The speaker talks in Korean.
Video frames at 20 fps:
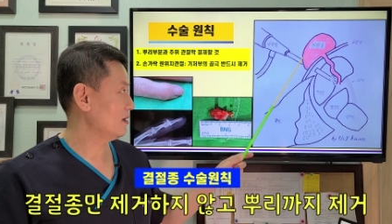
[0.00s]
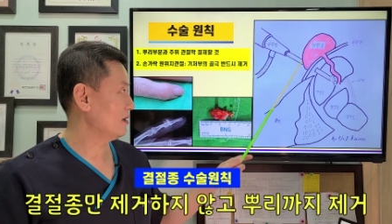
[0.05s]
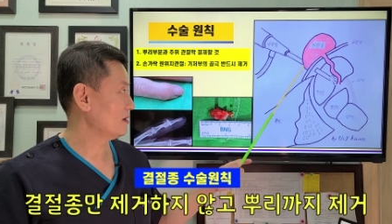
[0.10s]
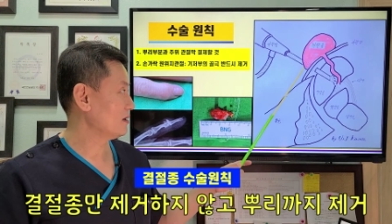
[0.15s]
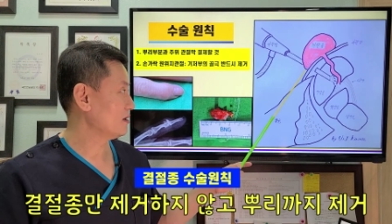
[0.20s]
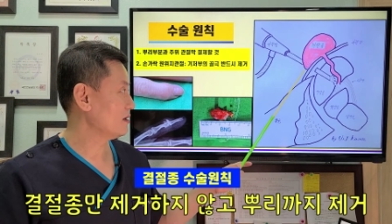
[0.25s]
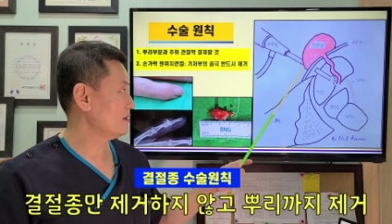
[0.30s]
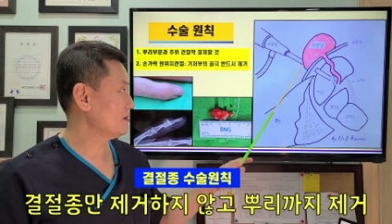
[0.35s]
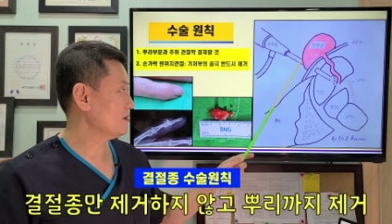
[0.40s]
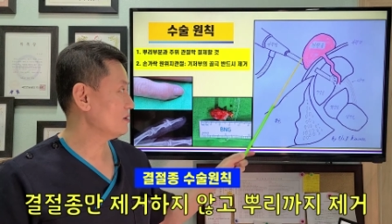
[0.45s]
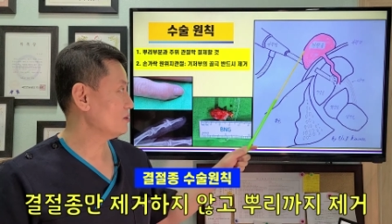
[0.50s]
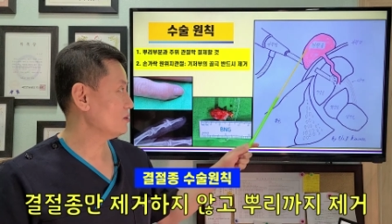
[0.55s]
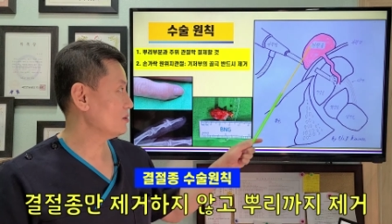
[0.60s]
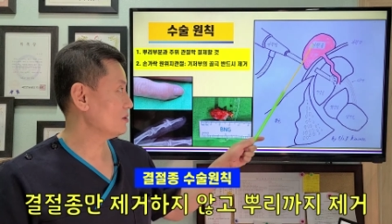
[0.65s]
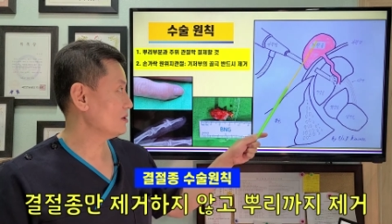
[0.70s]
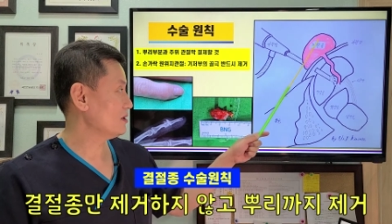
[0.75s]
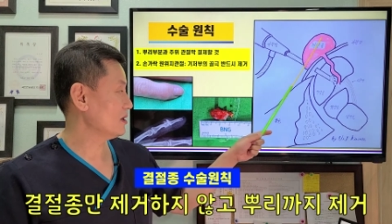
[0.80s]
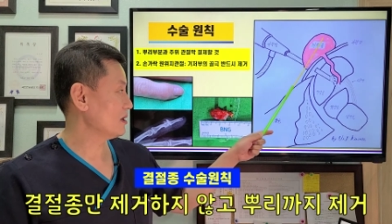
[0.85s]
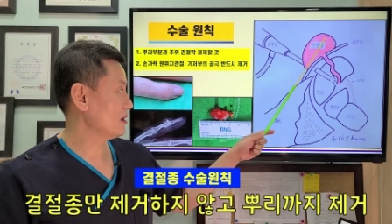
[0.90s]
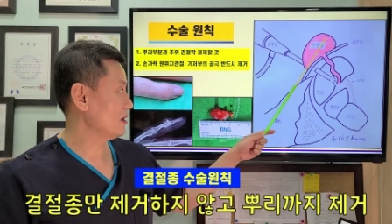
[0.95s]

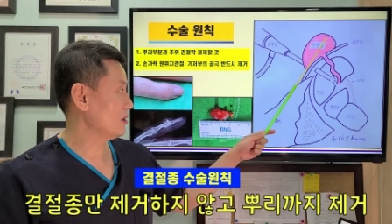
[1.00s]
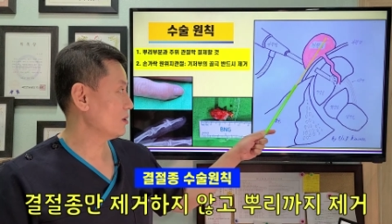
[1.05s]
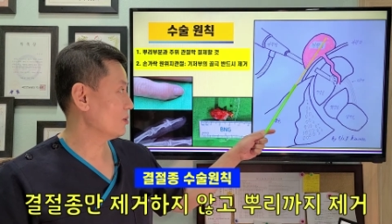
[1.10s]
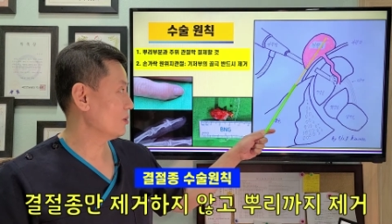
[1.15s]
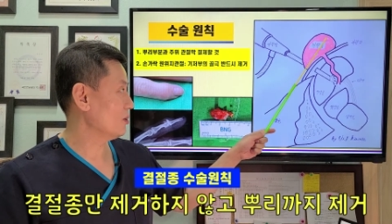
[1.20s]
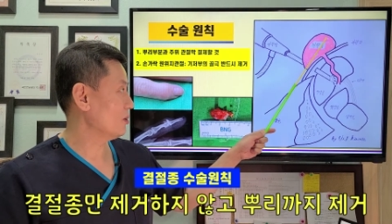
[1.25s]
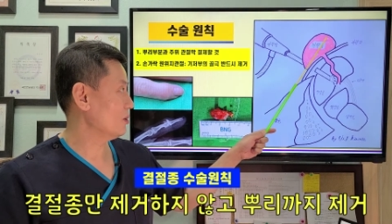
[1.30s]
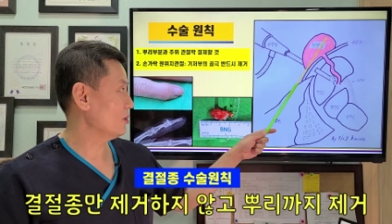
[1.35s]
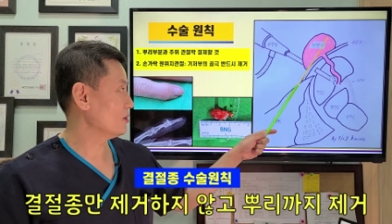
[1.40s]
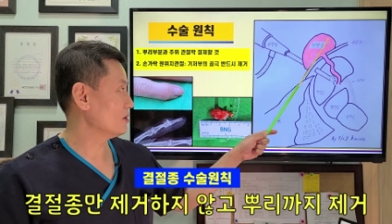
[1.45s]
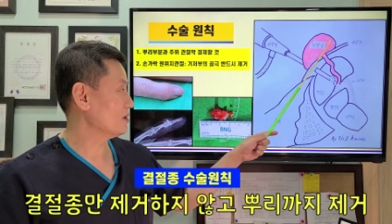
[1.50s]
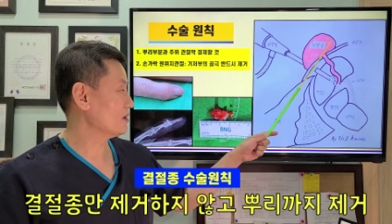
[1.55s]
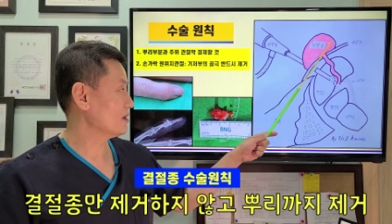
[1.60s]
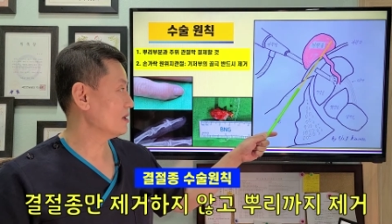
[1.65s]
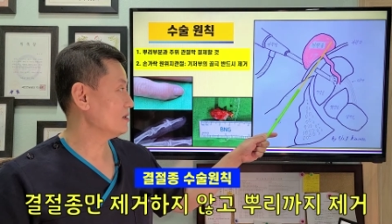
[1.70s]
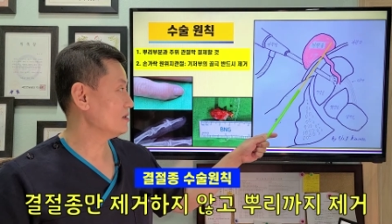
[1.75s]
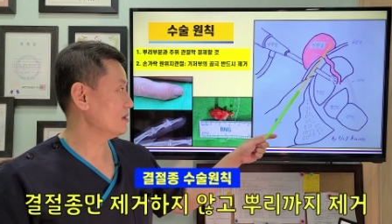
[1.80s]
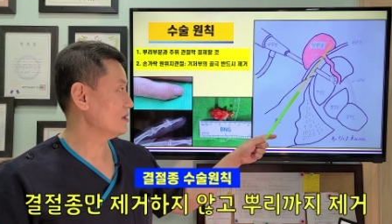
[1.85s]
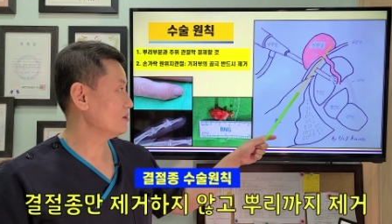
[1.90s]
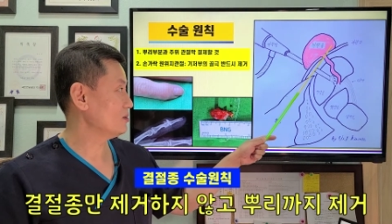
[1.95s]
결절종을 제거하고 그
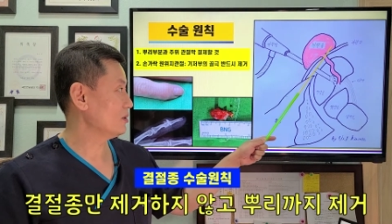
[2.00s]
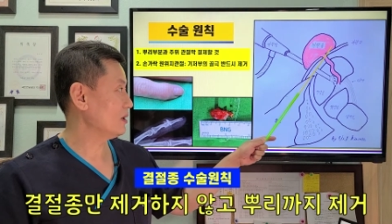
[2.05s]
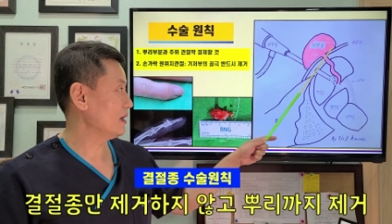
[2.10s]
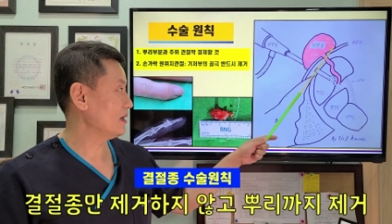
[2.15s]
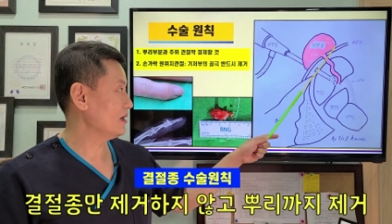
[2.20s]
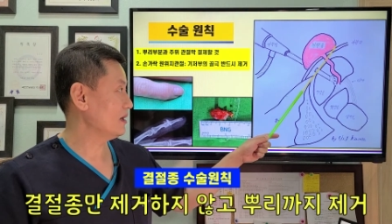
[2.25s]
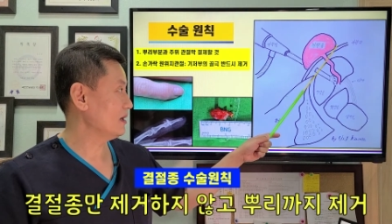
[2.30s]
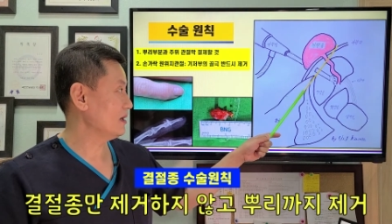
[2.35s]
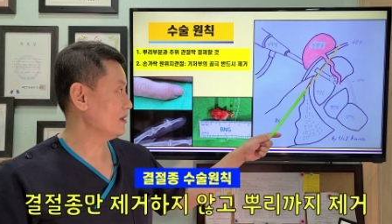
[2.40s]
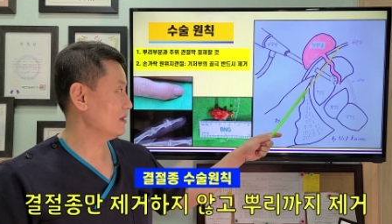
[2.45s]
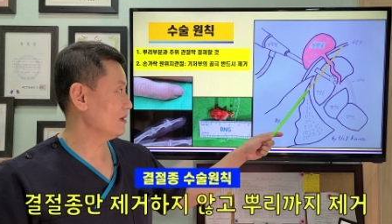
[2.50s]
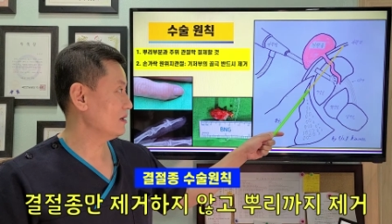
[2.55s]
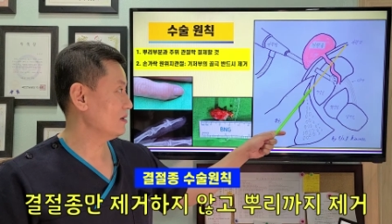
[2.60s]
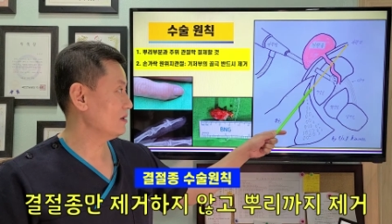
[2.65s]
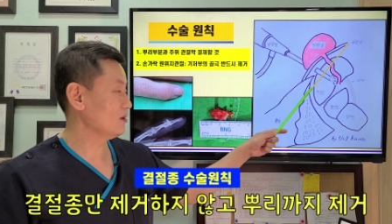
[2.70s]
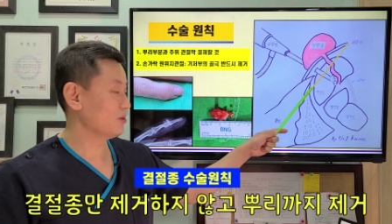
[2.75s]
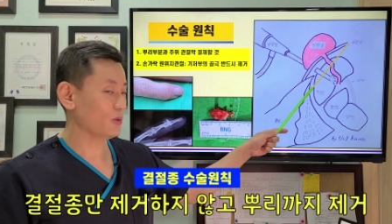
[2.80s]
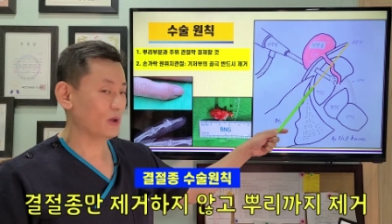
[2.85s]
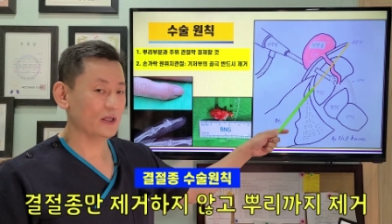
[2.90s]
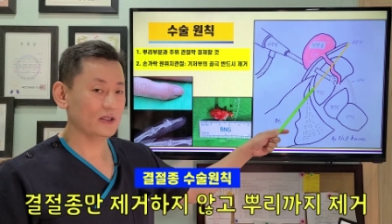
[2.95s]
결절종 아래에 있는
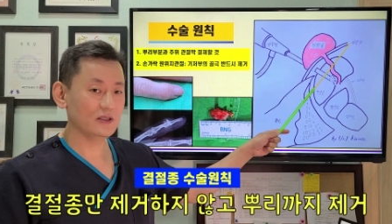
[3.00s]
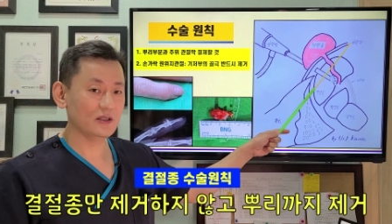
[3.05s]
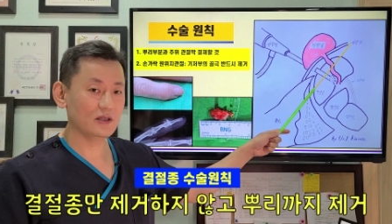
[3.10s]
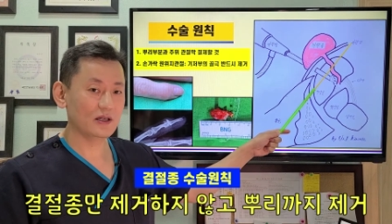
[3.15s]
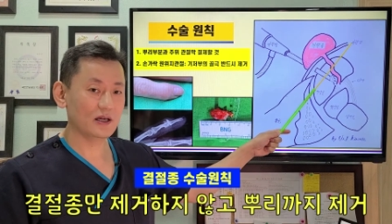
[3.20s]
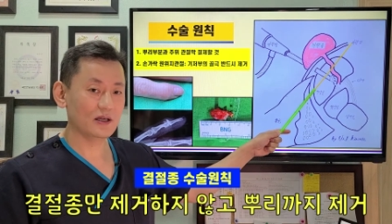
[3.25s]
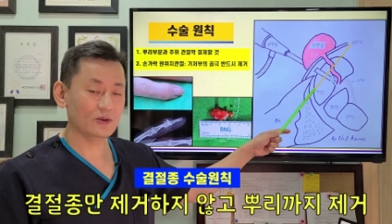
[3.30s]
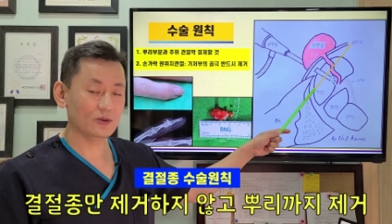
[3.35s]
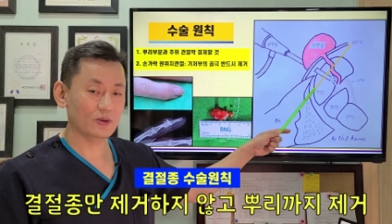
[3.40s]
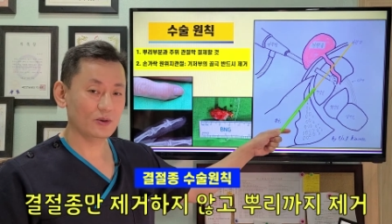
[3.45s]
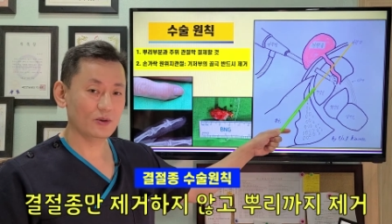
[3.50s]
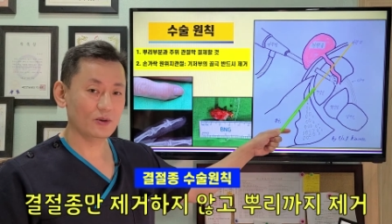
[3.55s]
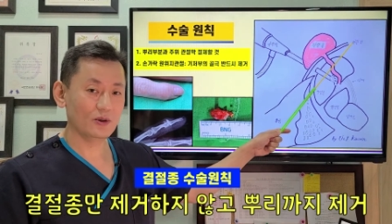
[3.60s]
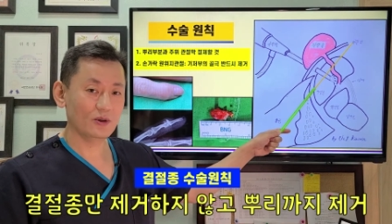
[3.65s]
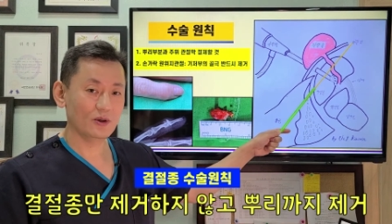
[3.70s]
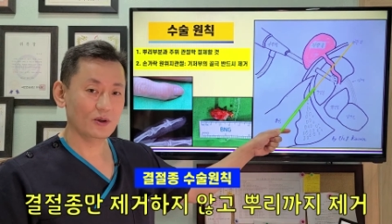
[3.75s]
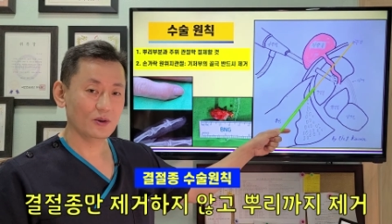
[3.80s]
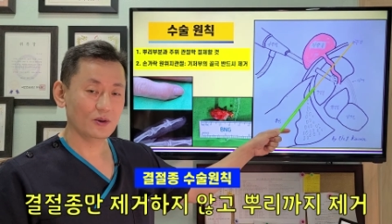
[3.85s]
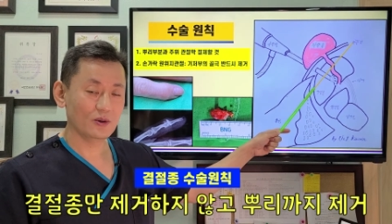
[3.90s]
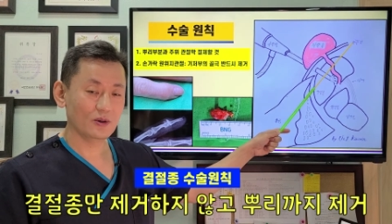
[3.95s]
관절낭도
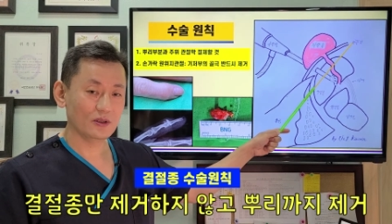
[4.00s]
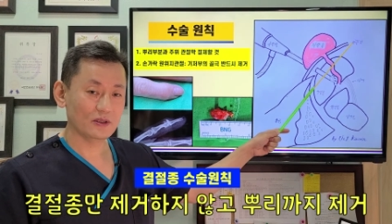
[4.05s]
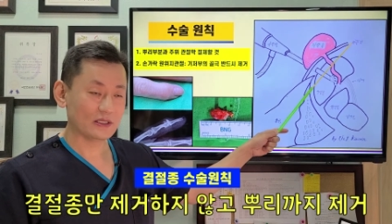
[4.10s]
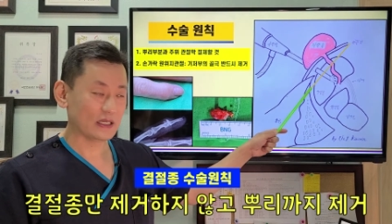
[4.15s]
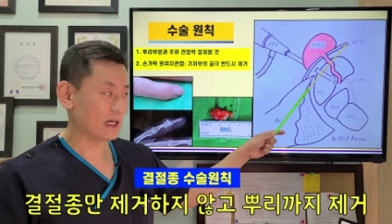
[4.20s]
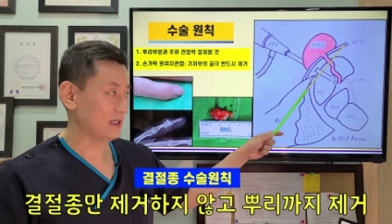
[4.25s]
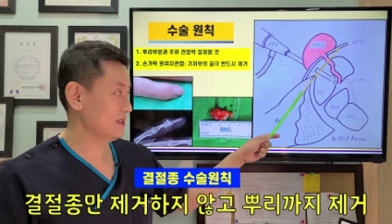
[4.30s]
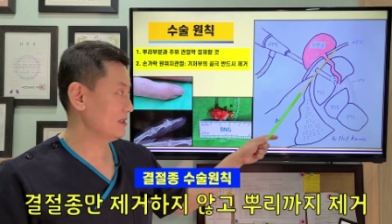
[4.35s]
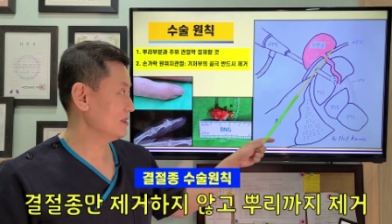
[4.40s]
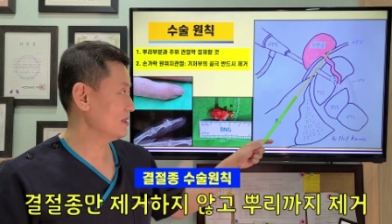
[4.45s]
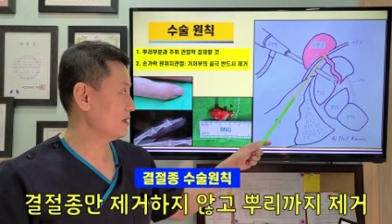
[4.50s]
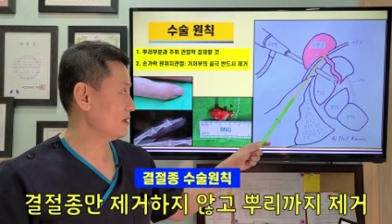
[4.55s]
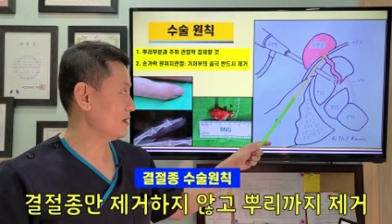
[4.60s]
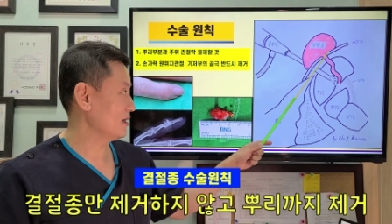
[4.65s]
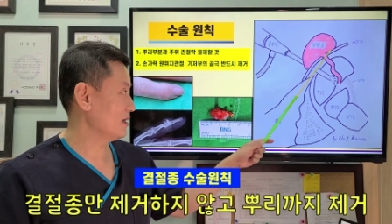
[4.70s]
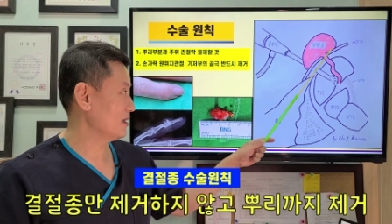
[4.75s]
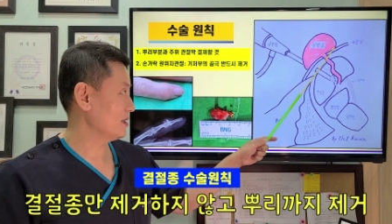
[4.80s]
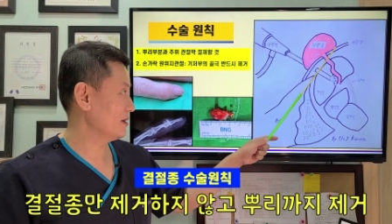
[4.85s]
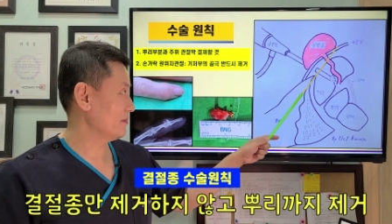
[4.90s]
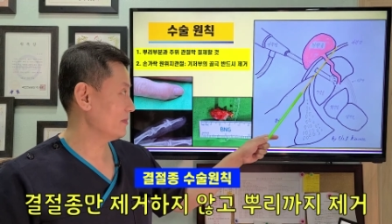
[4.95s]
같이
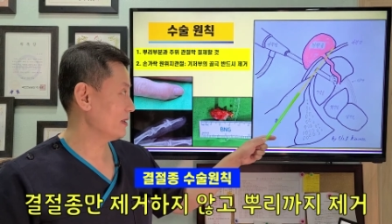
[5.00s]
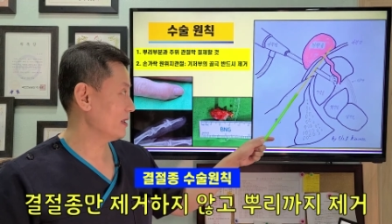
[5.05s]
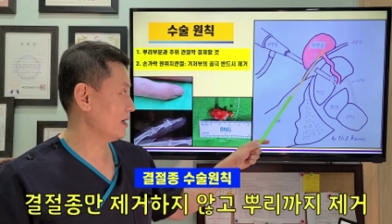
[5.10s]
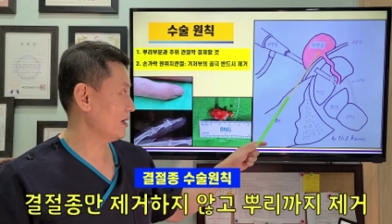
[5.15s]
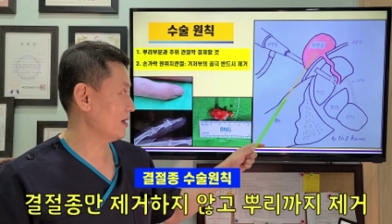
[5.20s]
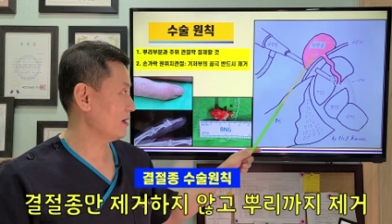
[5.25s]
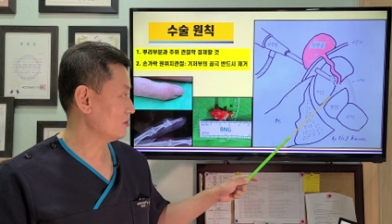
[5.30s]
제거해야 됩니다.